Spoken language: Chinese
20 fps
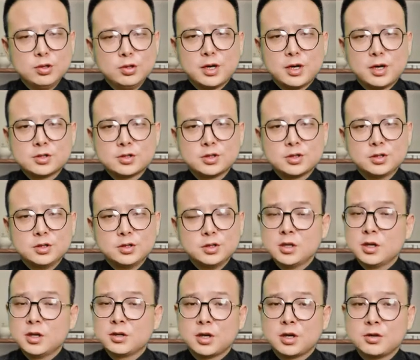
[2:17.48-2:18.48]
于当时
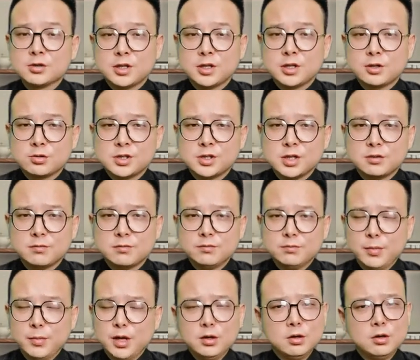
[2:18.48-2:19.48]
医疗条件有限，
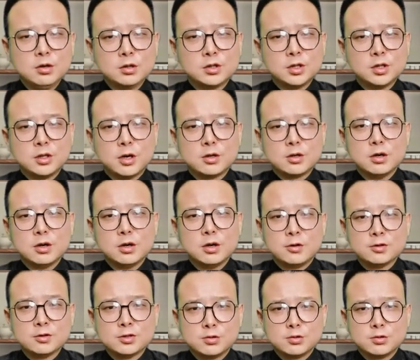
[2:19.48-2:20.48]
没能够得到更
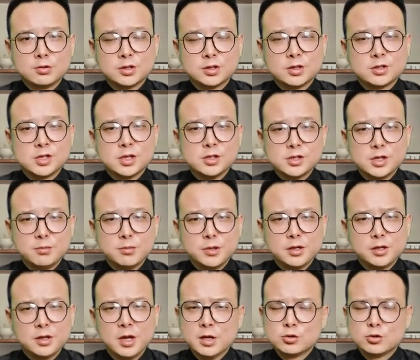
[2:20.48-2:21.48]
好救治的钱建
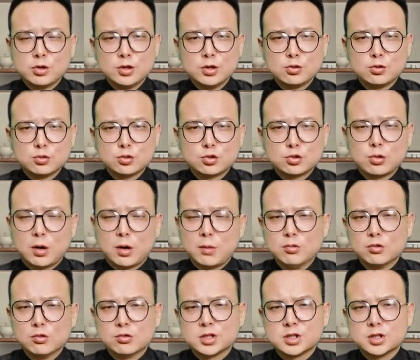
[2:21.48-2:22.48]
民，最终双
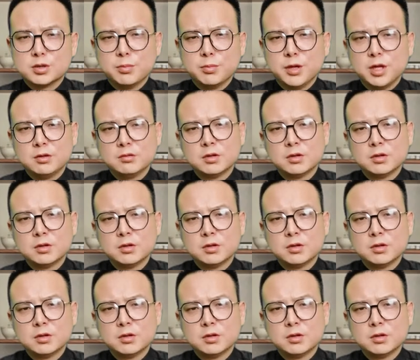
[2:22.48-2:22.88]
目失明，